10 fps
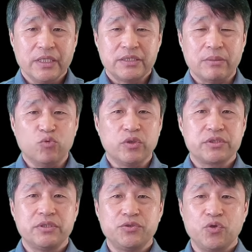자
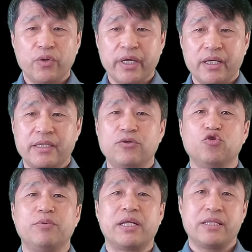무엇을 초래하다,
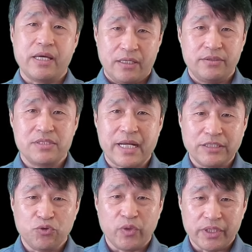유발하다 이런 뜻을
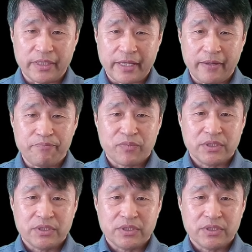가지고 있는데,